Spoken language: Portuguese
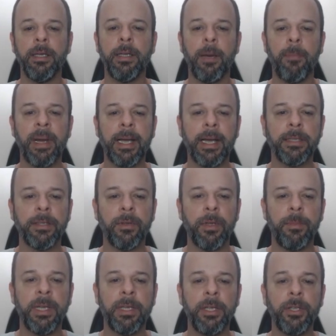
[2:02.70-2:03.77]
na aplicação da
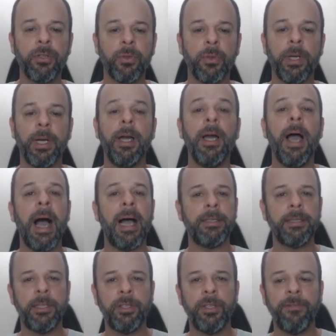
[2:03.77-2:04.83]
minha textura.
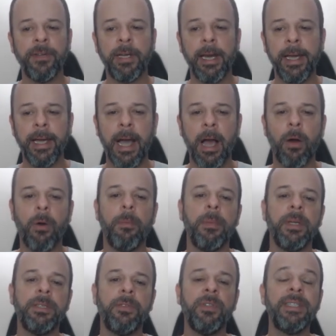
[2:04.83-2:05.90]
Assim já fica legal.
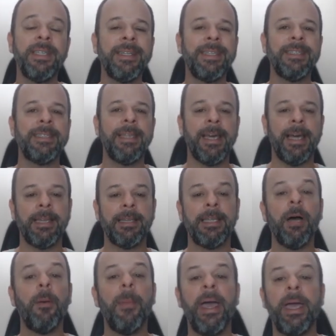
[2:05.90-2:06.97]
Mas se você quiser
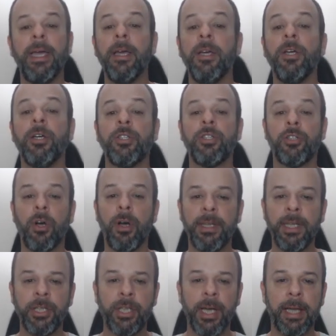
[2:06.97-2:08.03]
também só
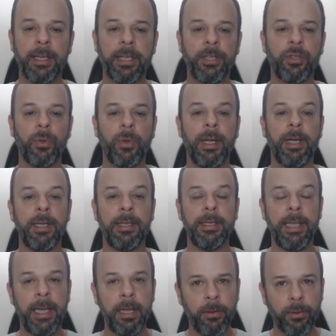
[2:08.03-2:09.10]
deixar a textura
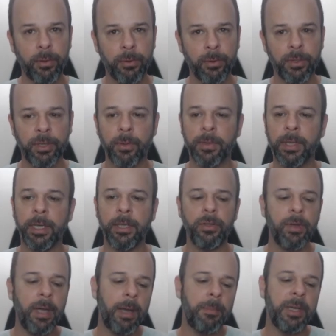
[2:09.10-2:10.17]
dentro do seu
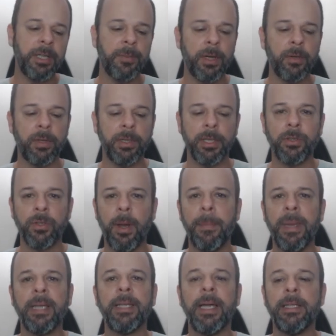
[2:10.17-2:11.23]
texto, é a mesma coisa. É só
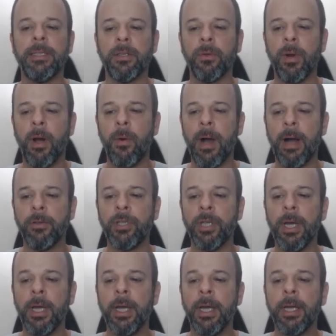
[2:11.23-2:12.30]
apertar e segurar o Alt
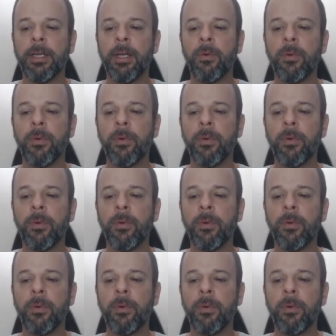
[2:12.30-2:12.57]
e dar um